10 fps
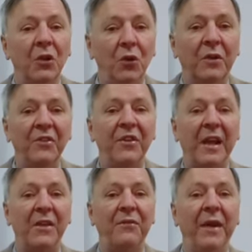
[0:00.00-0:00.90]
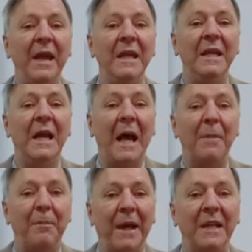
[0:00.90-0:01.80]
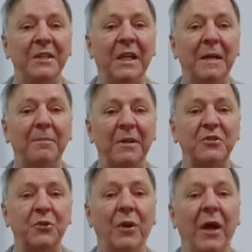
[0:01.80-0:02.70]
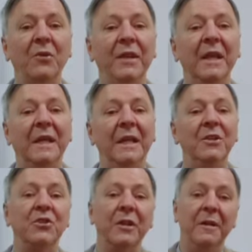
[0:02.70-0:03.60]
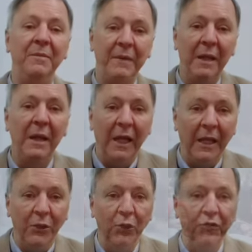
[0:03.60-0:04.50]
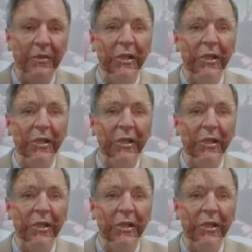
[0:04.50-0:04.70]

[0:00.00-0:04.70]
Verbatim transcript: no que se refere à prática pastoral da Igreja e dos